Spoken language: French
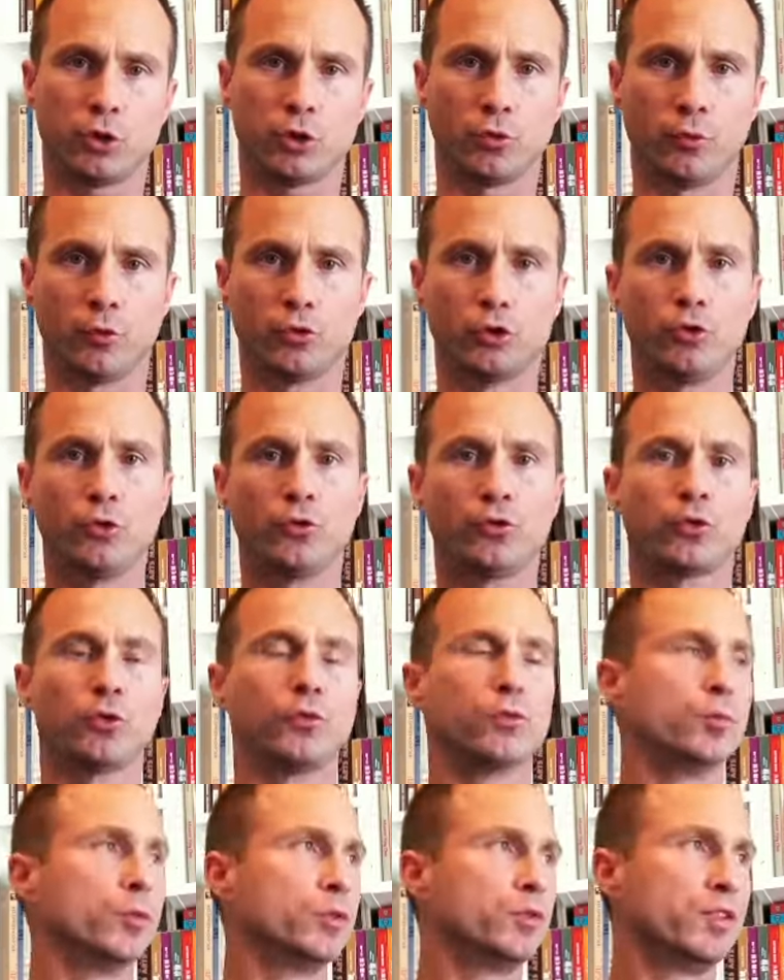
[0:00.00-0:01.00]
je veux juste que
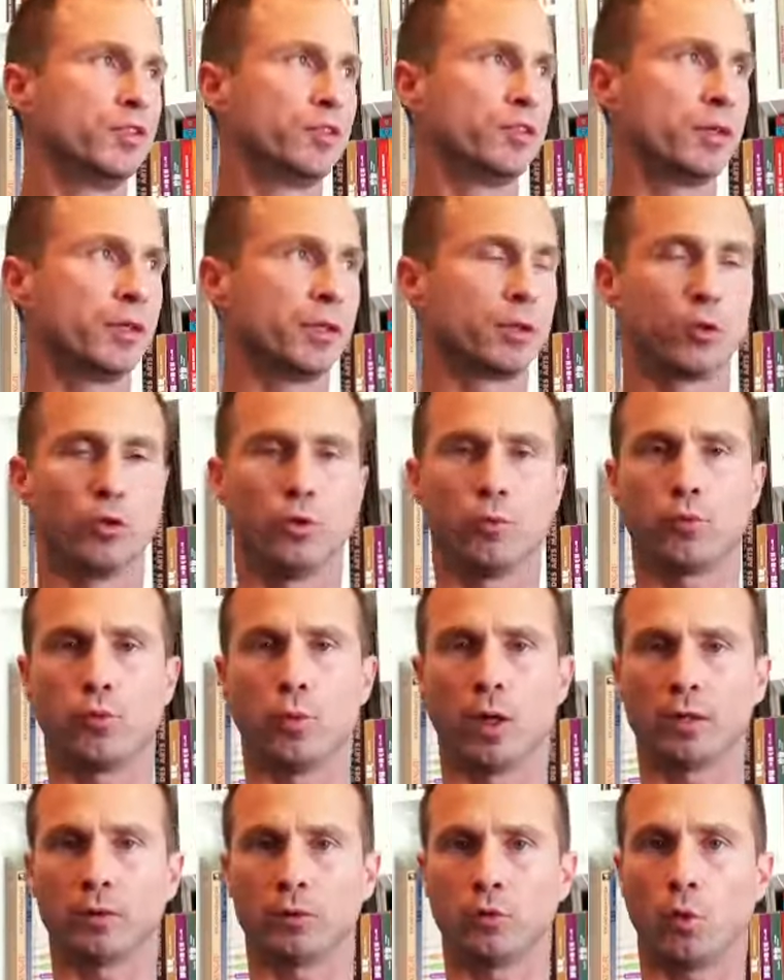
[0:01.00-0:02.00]
vous me disiez que le
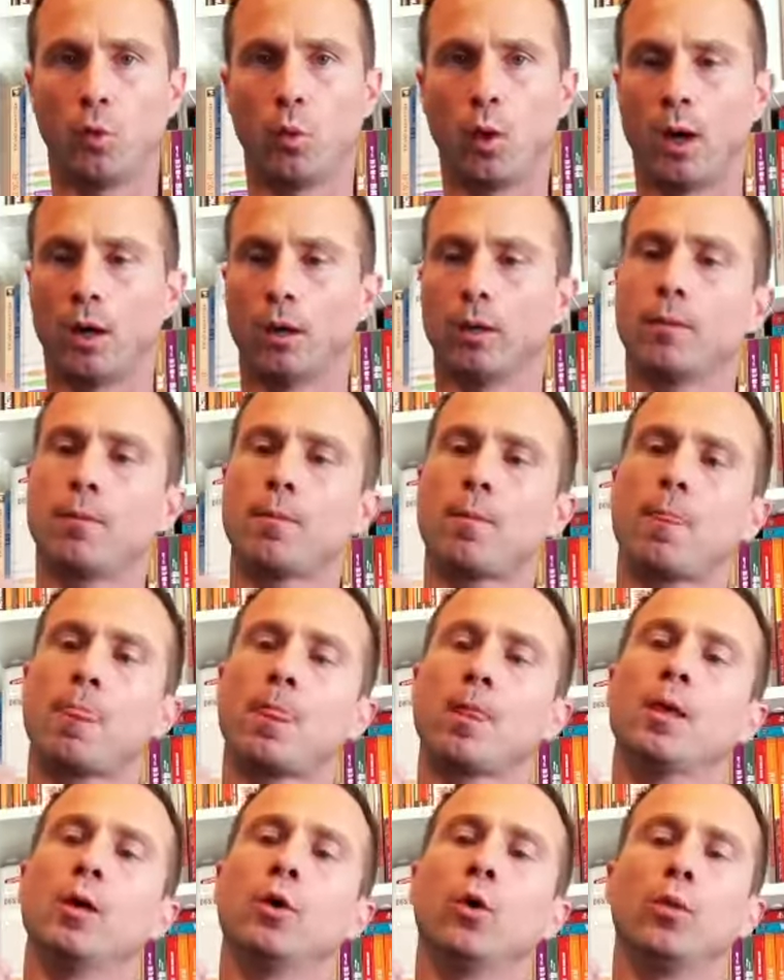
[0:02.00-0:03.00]
point droit
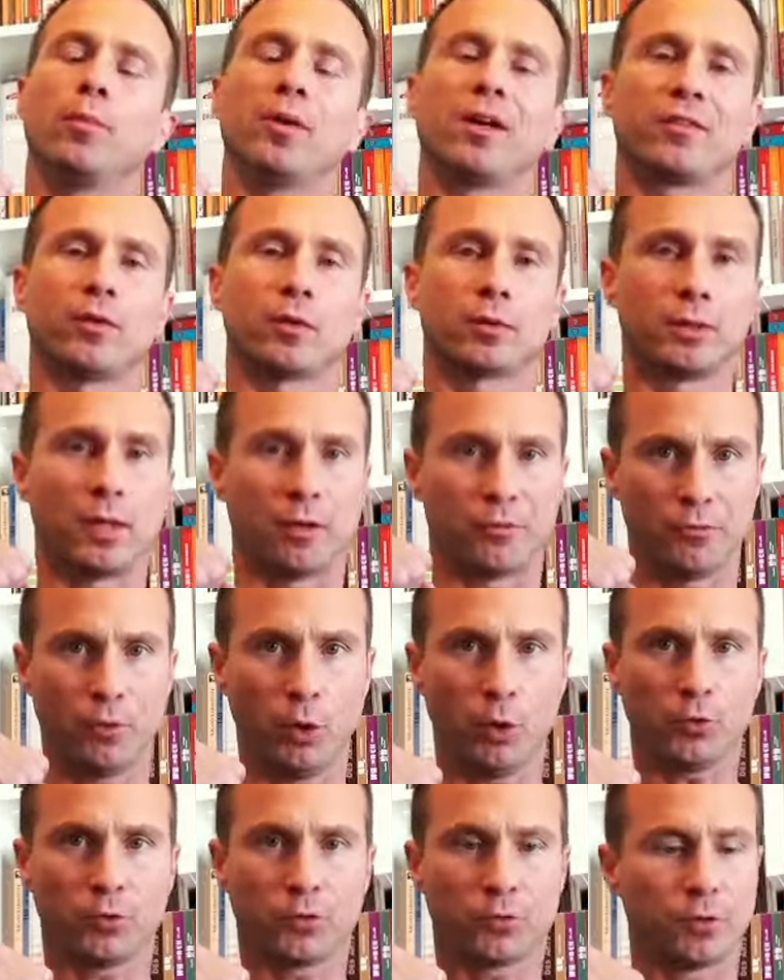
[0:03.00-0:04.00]
représente la
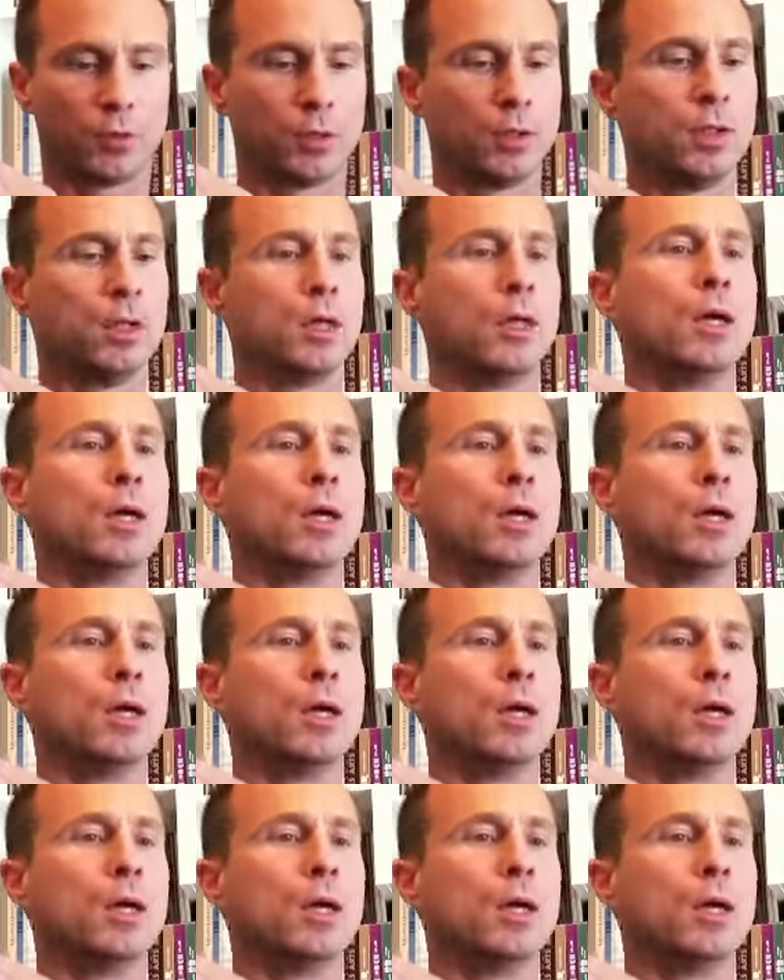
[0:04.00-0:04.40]
force,